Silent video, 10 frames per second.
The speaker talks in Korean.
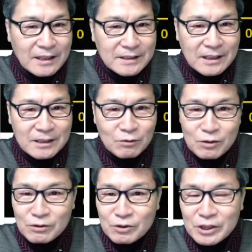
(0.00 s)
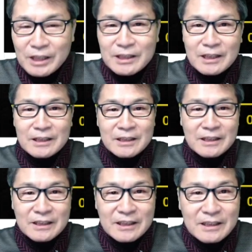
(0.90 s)
자 그래서 오늘 뉴스
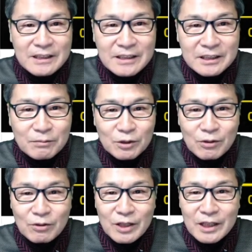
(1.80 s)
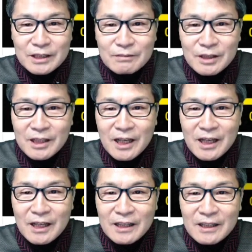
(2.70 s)
장터는 다시 보도록
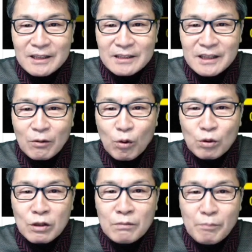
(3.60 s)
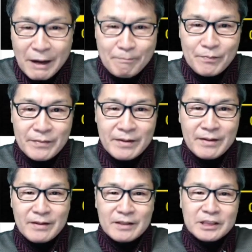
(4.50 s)
하겠습니다. 자 오늘 밤
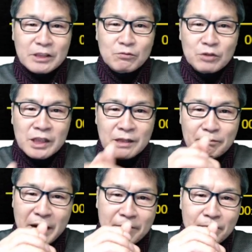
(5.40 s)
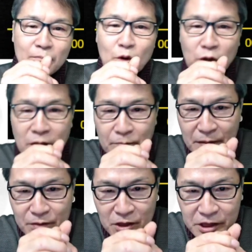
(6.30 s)
19일 밤 목요일
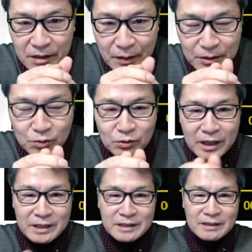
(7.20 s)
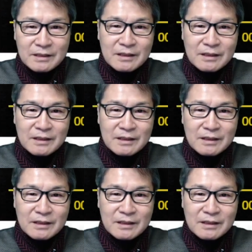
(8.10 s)
밤 10시에 방송되는